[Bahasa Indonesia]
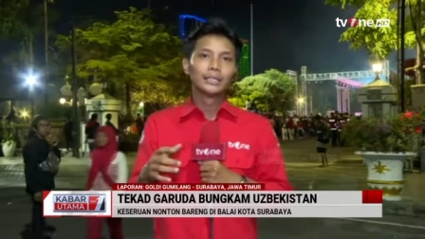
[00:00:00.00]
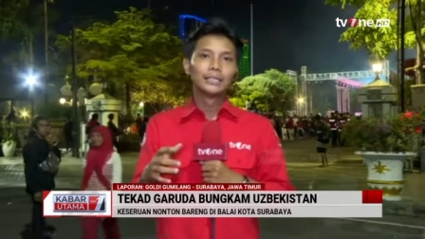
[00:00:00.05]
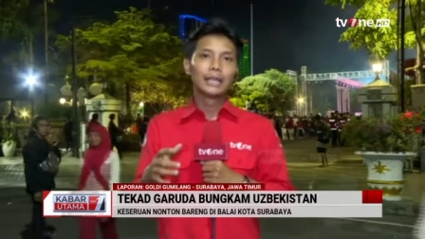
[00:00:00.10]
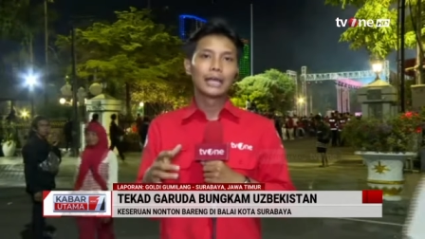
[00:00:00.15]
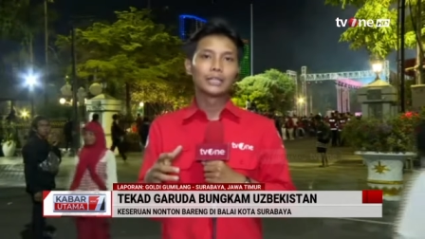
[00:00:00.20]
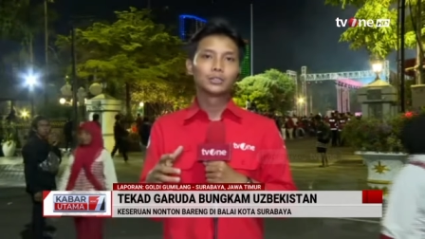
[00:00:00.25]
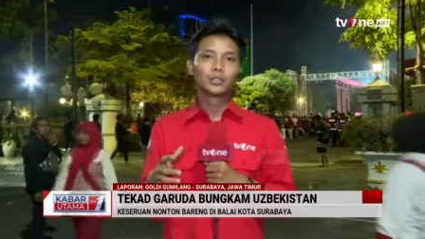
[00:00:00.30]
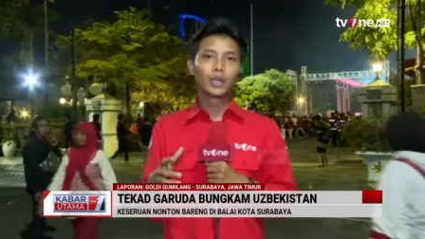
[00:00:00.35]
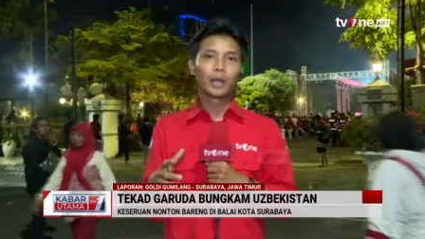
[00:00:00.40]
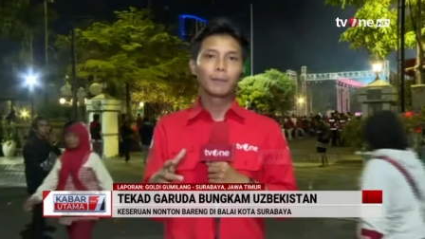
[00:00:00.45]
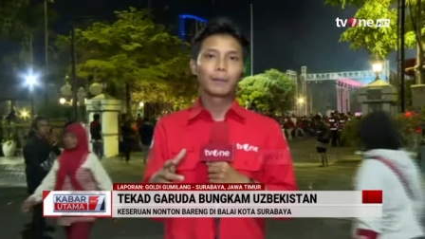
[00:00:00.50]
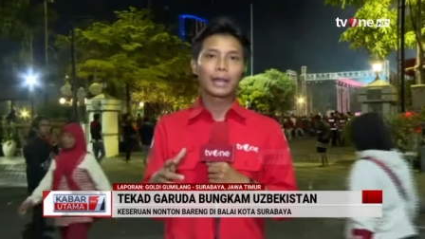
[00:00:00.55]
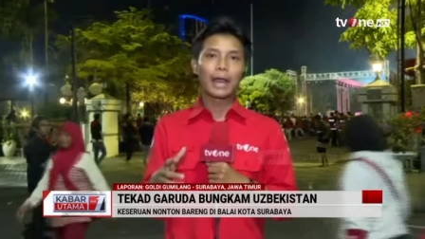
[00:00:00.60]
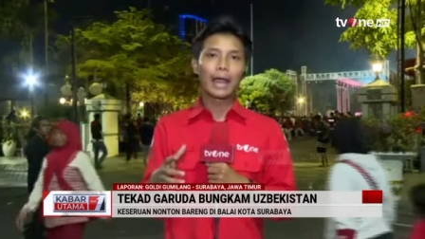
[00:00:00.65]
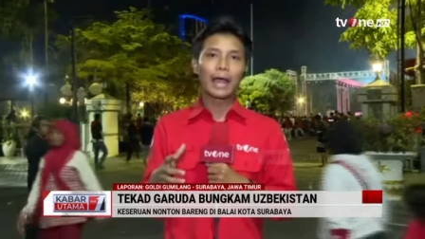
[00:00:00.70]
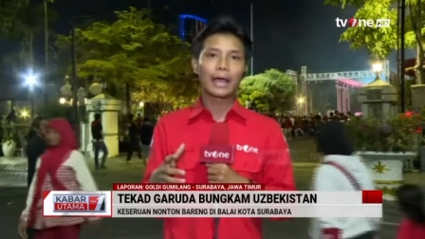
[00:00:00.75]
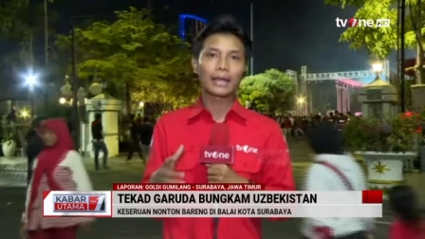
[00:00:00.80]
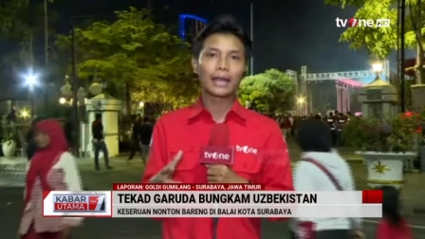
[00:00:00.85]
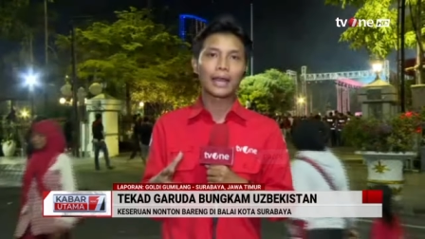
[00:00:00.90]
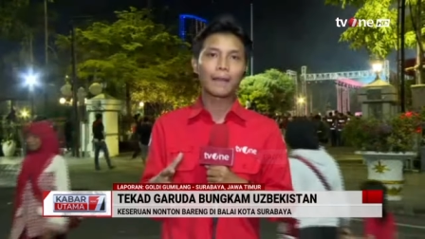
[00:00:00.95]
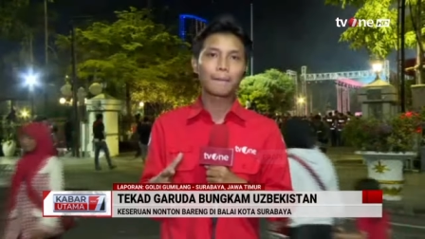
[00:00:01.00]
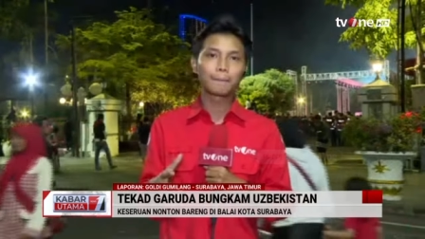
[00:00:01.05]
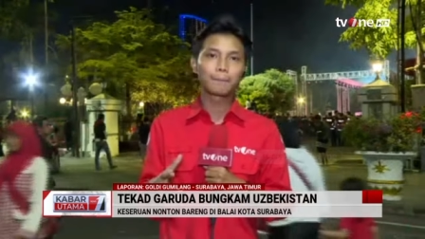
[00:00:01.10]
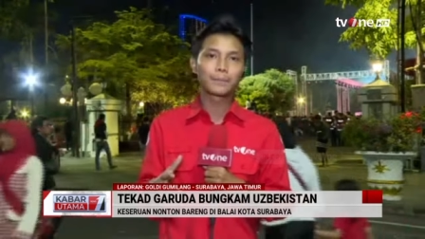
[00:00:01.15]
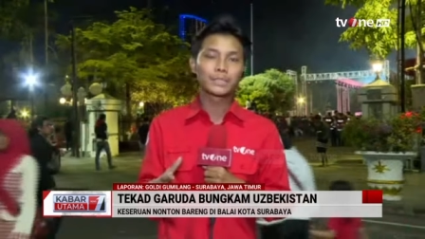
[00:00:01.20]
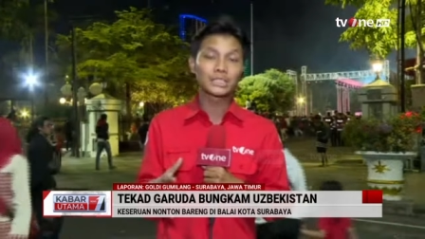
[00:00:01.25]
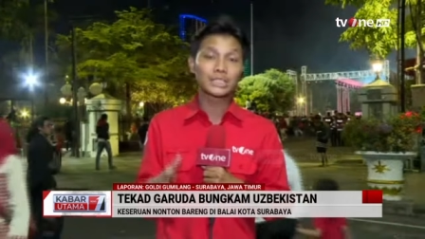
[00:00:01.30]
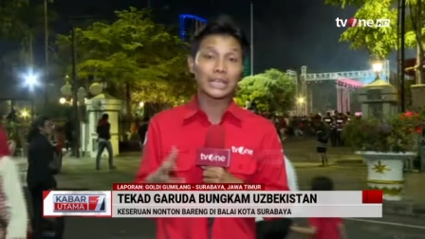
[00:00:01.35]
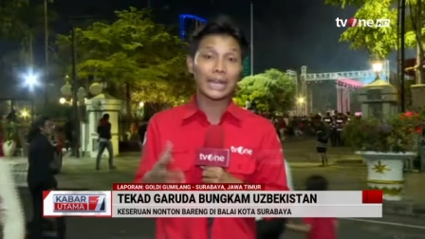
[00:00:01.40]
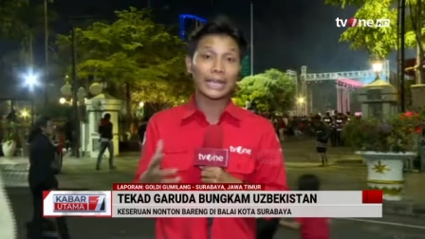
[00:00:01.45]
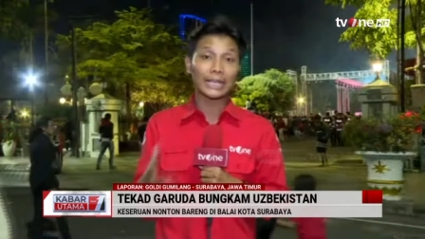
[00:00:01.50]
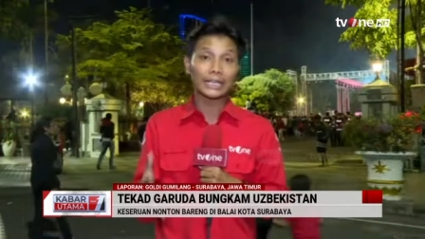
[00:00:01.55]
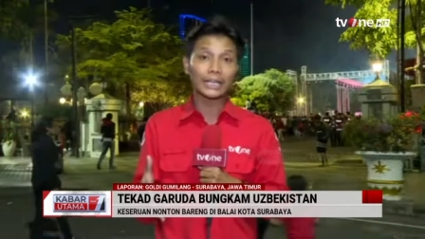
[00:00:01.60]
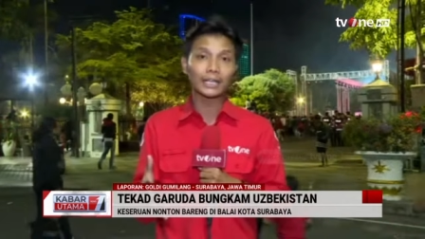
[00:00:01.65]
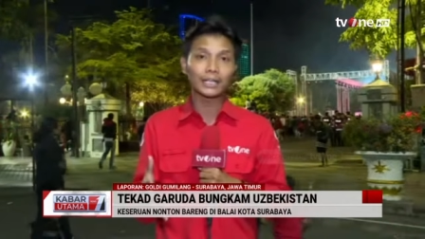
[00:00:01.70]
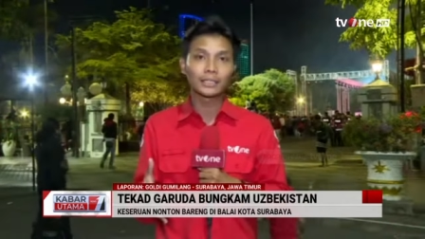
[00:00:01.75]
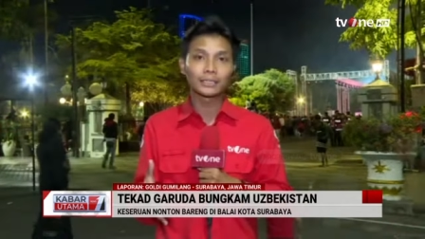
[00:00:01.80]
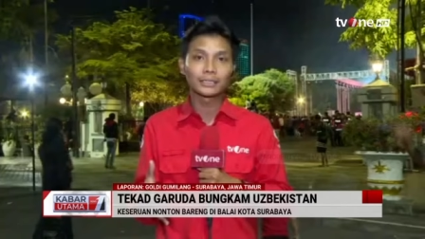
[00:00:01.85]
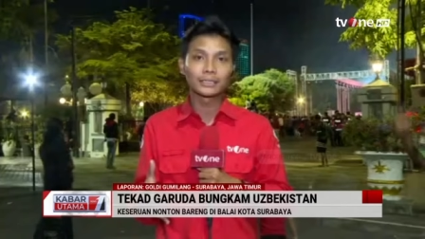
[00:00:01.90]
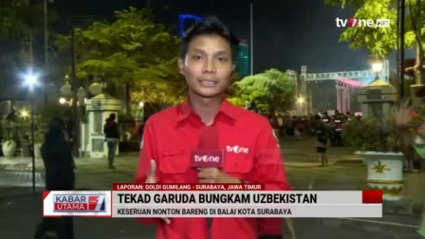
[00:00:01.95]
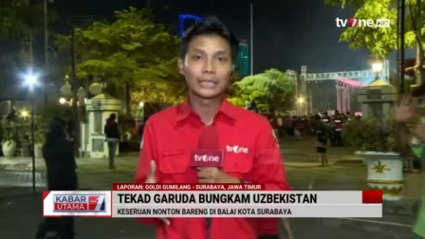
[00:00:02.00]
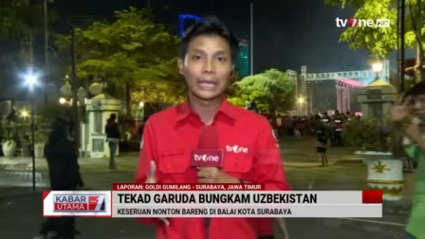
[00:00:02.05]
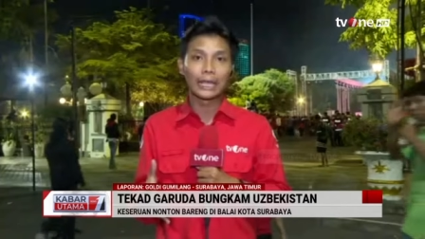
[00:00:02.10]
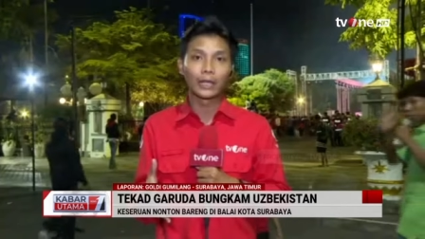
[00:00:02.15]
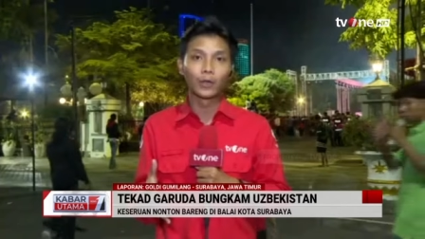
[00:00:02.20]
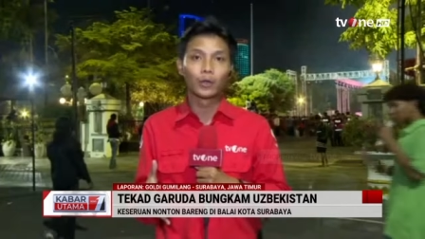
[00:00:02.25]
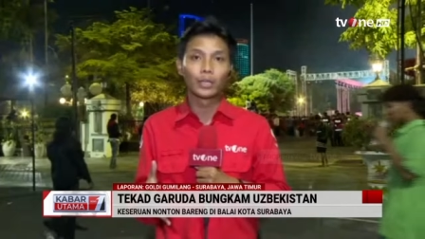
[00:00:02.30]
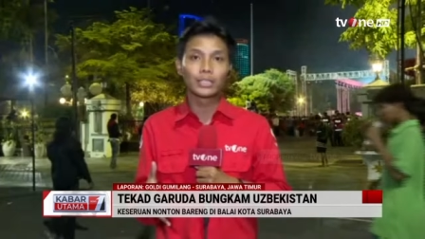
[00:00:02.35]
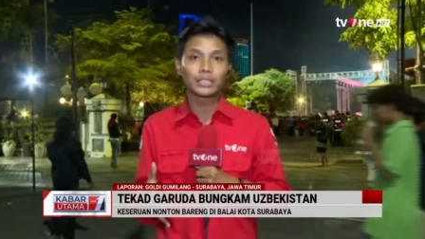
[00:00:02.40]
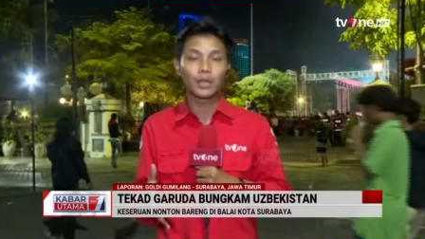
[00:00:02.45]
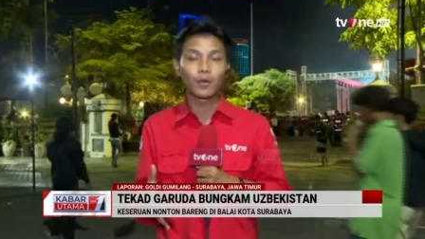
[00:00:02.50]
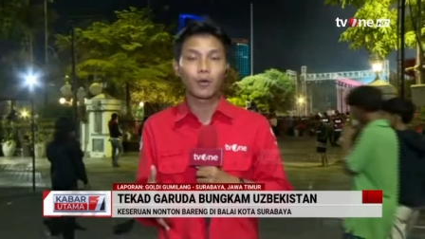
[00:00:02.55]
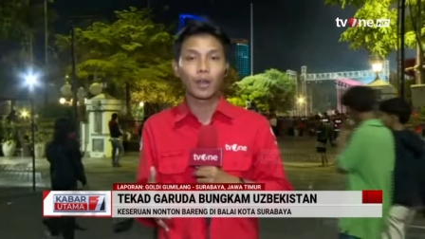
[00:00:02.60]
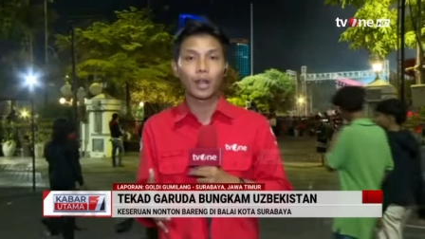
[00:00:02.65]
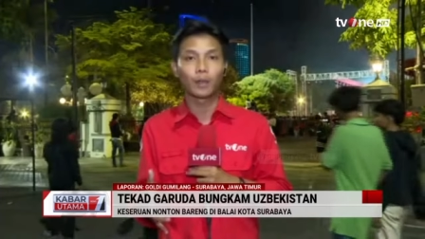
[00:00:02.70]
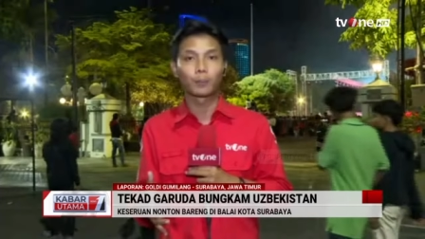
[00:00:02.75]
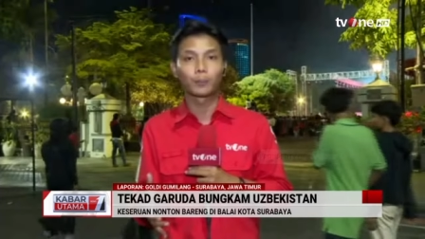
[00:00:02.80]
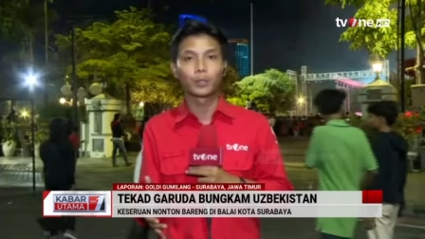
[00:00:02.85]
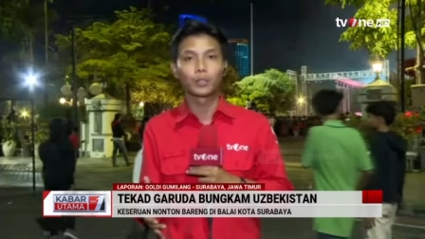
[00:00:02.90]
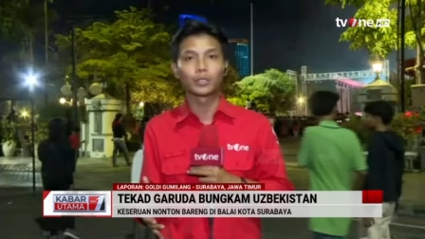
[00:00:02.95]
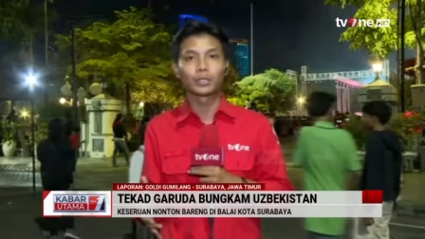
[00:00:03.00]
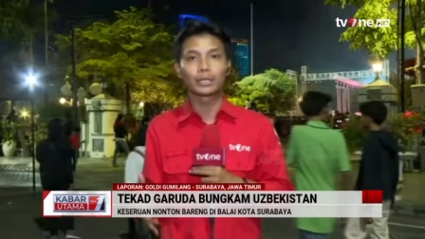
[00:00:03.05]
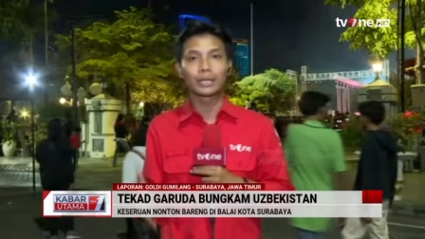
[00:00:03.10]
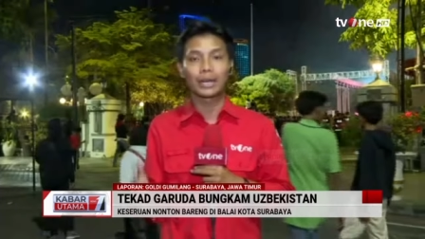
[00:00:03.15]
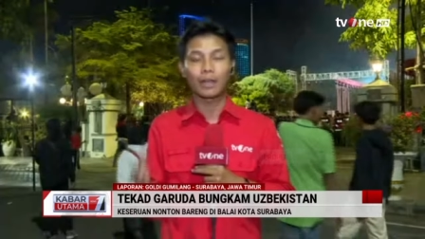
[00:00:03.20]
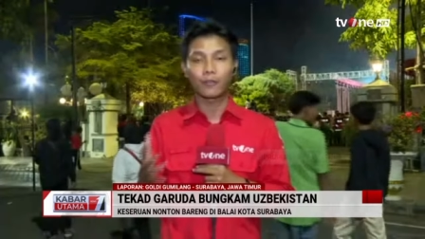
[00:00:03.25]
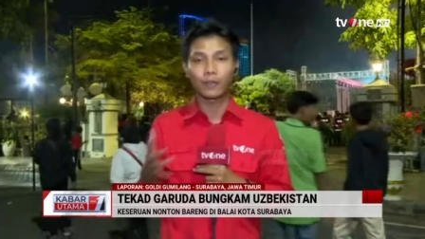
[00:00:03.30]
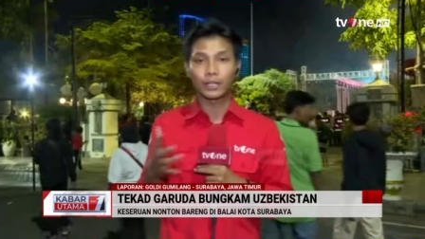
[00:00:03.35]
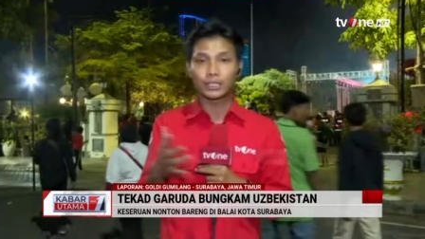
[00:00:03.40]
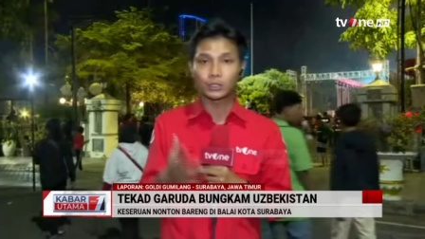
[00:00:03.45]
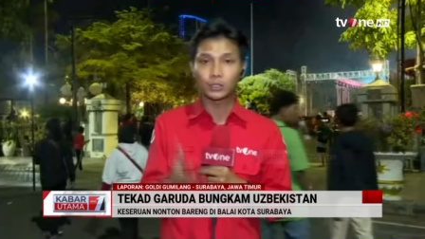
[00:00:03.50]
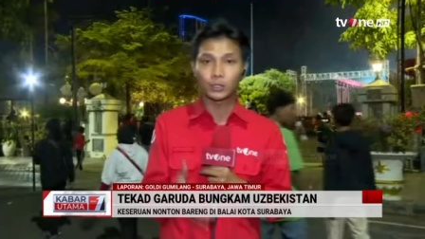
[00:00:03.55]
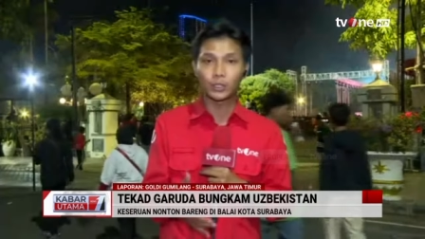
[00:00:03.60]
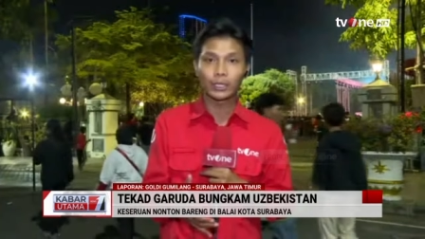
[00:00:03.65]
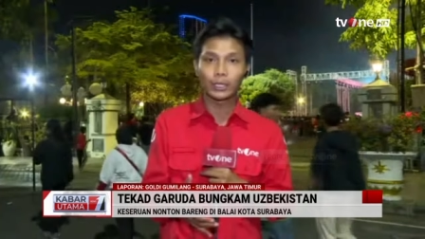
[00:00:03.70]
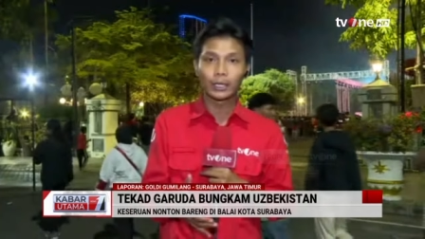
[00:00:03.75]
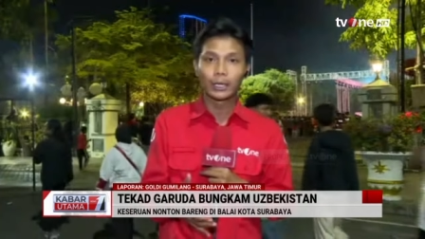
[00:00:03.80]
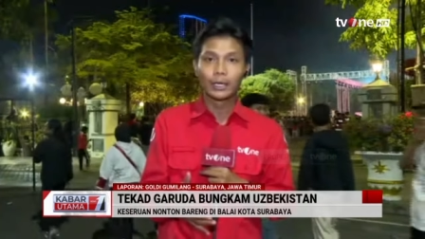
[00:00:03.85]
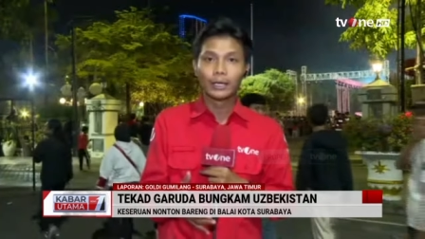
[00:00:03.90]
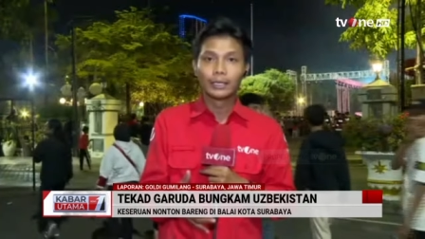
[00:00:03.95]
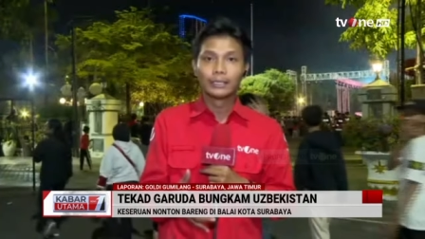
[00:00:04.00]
dan juga berharap striker di Indonesia walaupun Rafael Struik